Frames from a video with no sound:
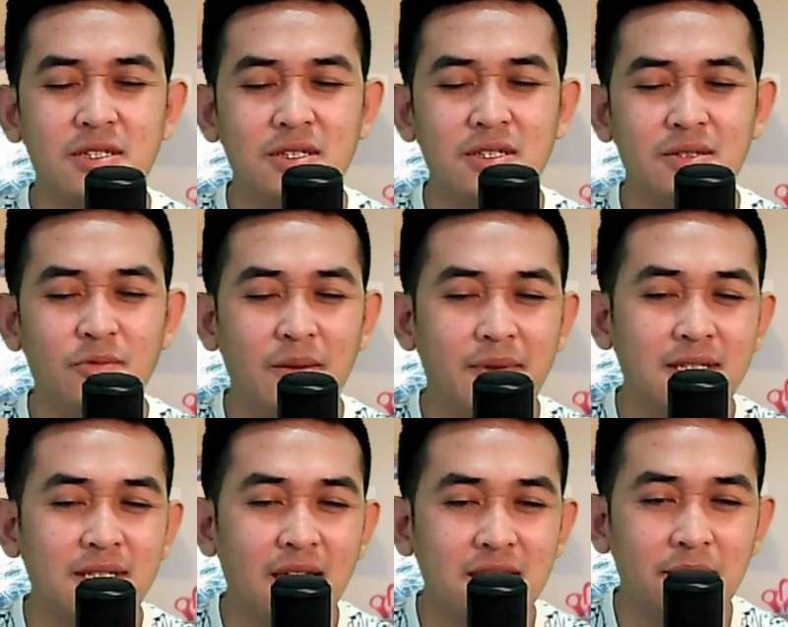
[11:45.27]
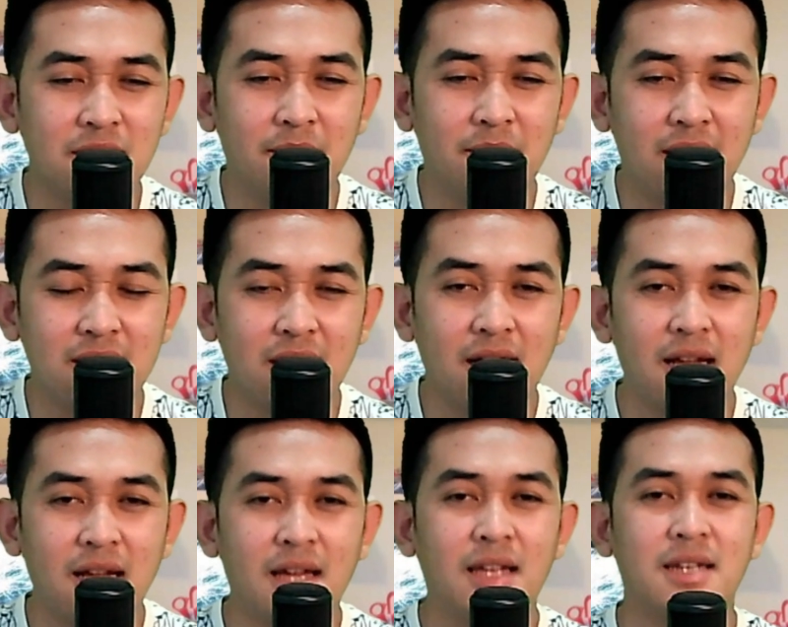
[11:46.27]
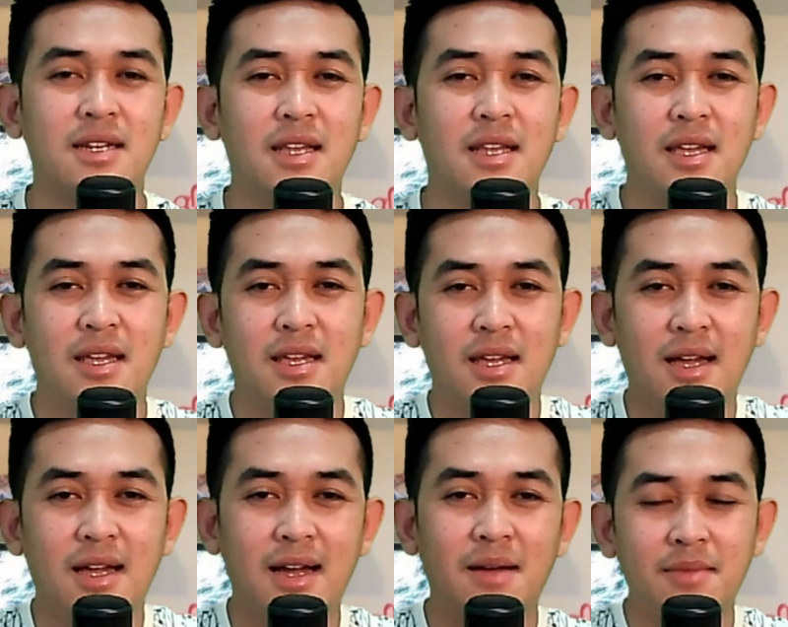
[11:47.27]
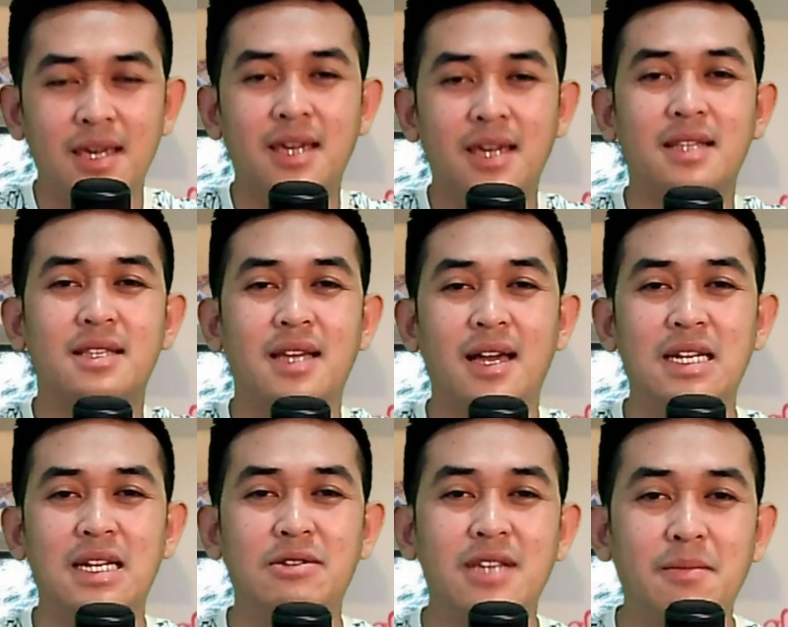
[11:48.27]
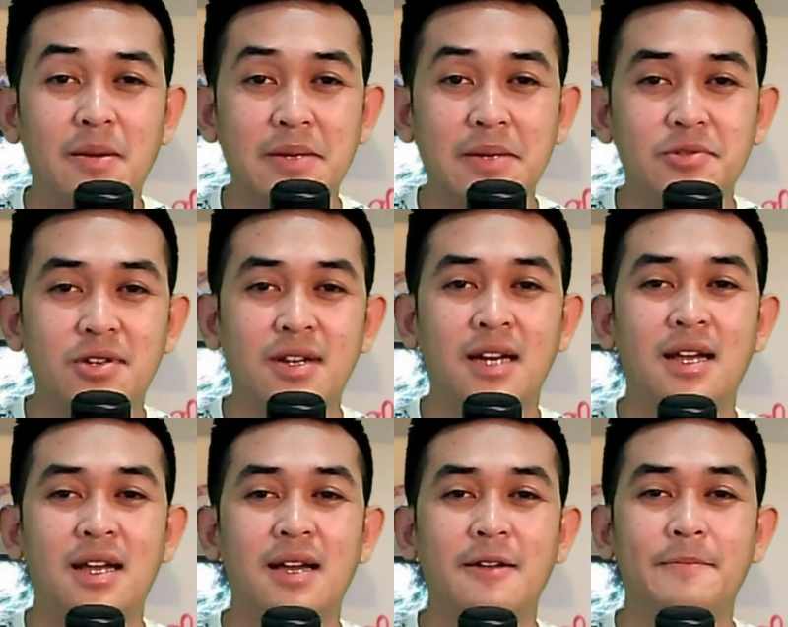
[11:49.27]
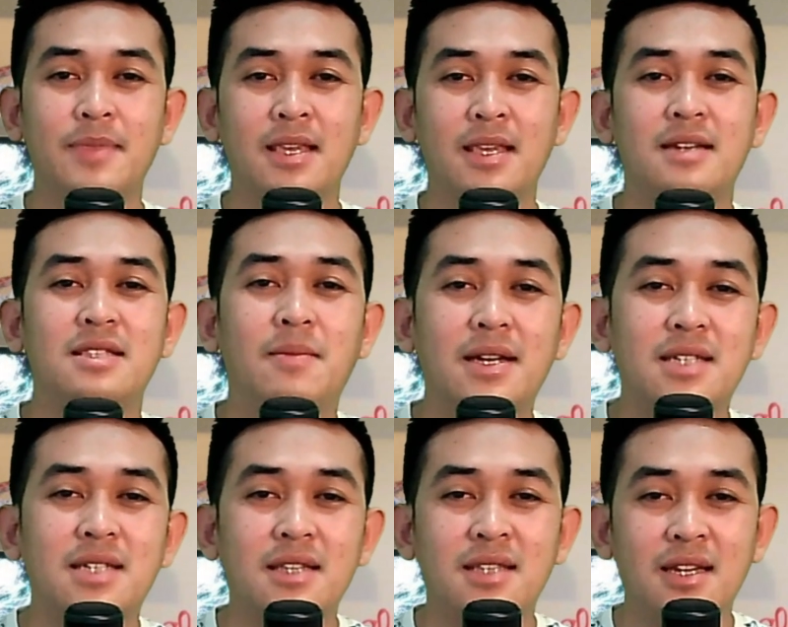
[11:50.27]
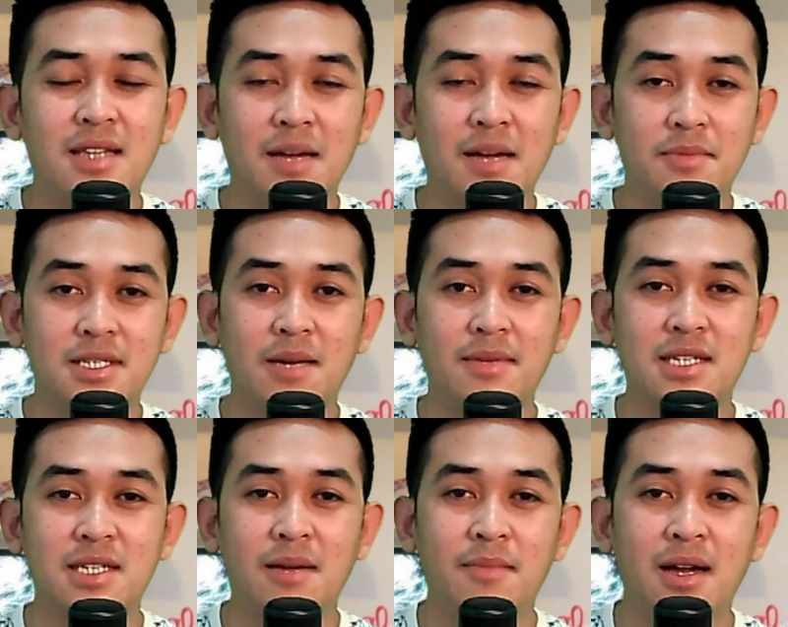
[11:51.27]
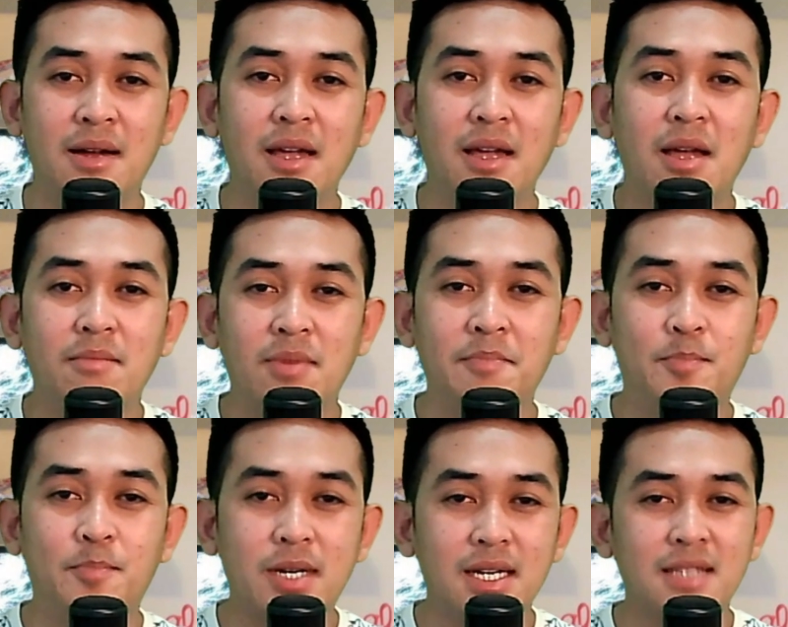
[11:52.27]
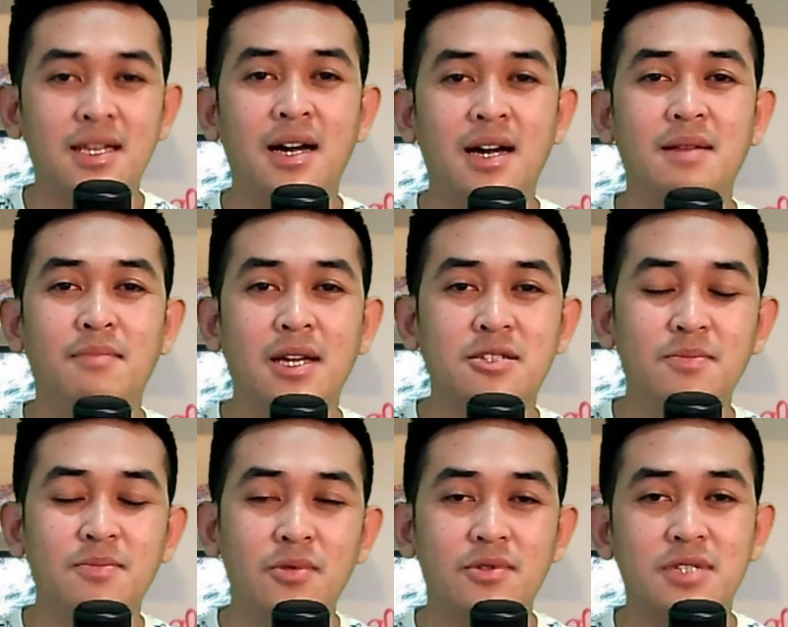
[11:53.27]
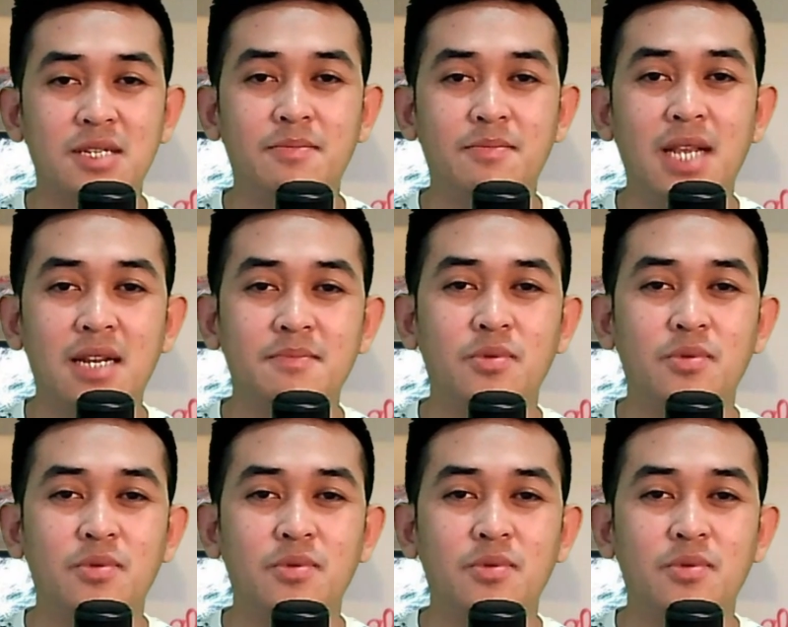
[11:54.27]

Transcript: Semua yang percaya sama-sama katakan. Amin. Haleluya Bapak Ibu Saudara. Tiba saatnya kita akan bersama-sama memperkatakan Mazmur 91